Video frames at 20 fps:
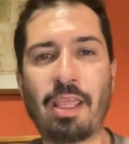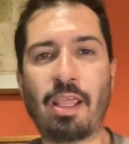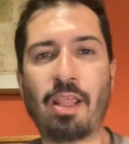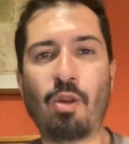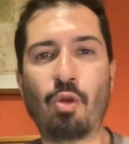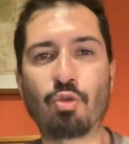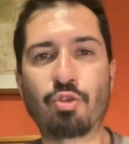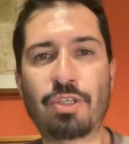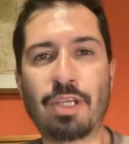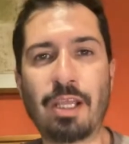y
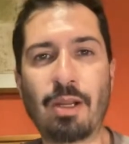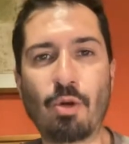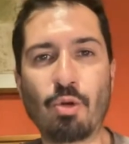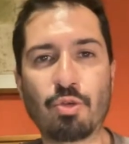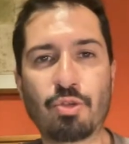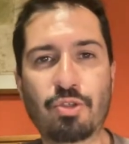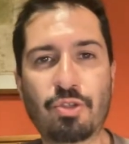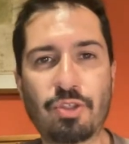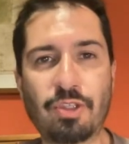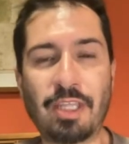los
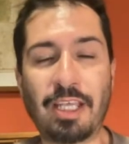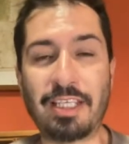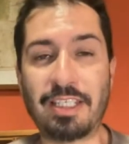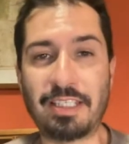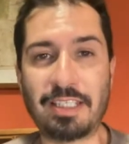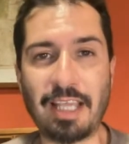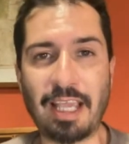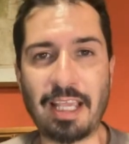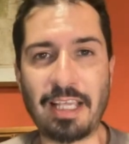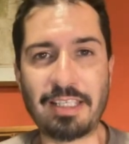siglos
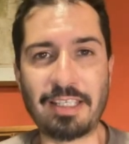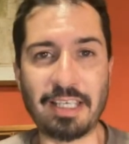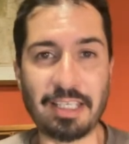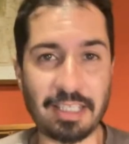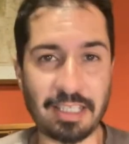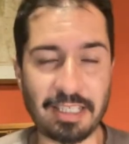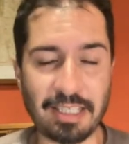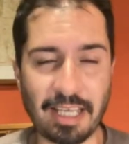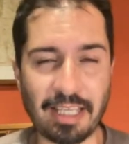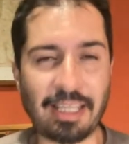XVI,
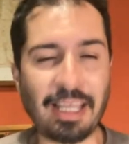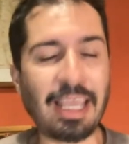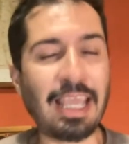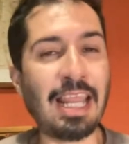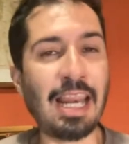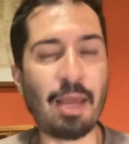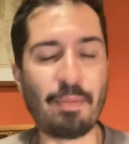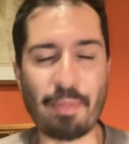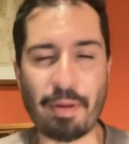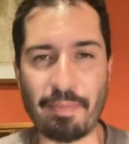XVII
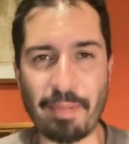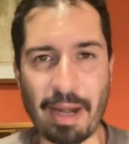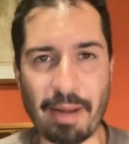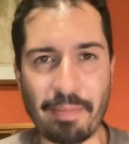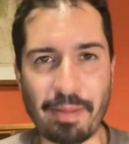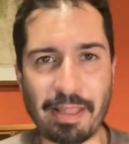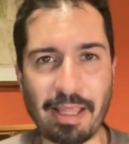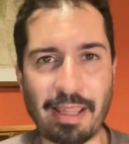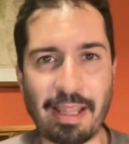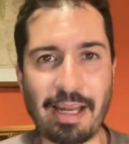y la primera
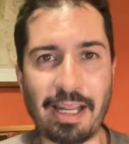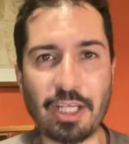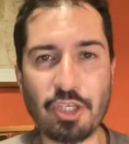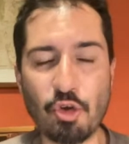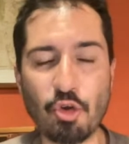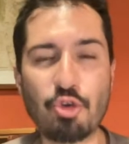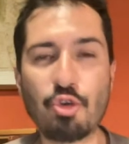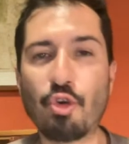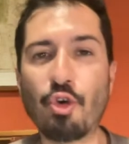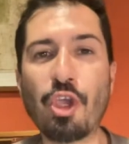mitad del
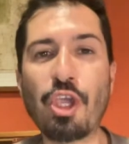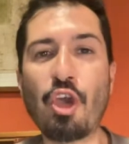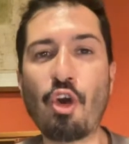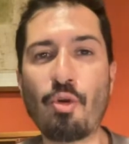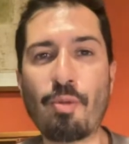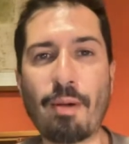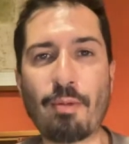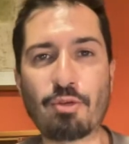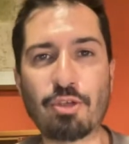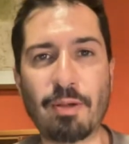XVIII, y
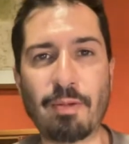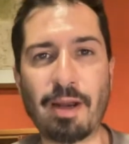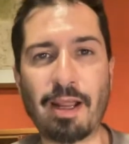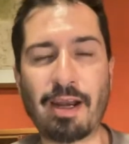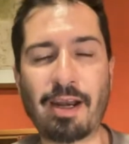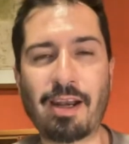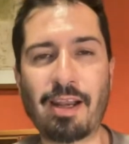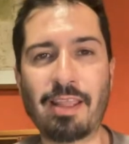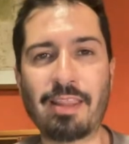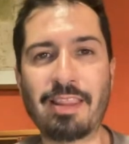hoy vamos a
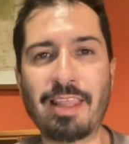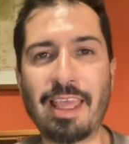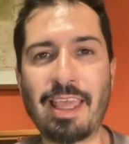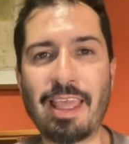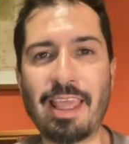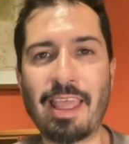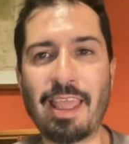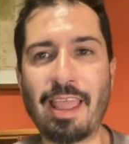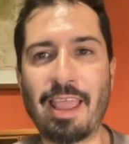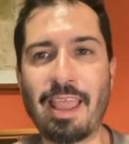hablar
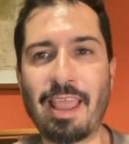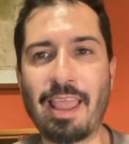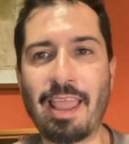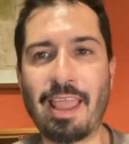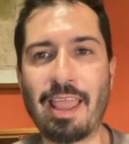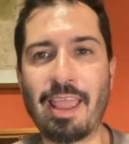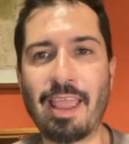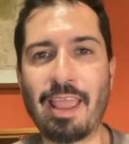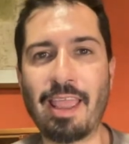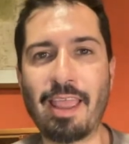de
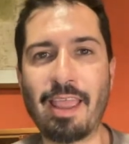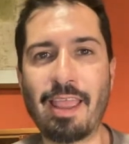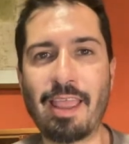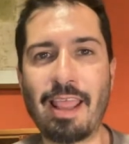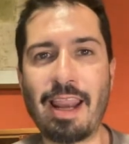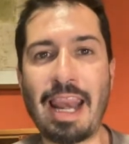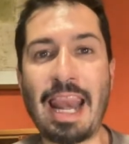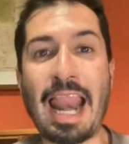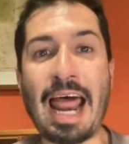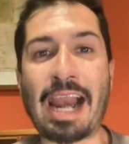eh,
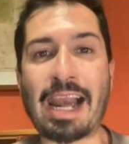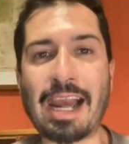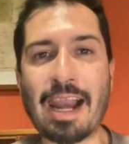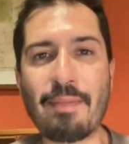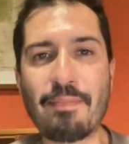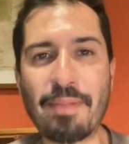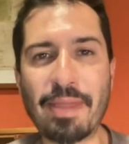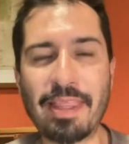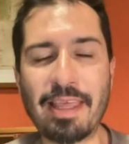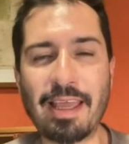la
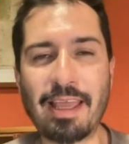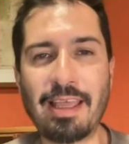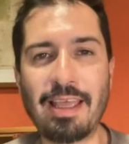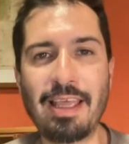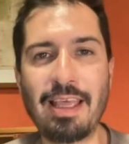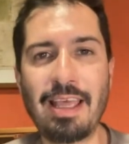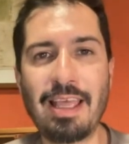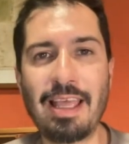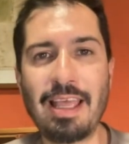rápida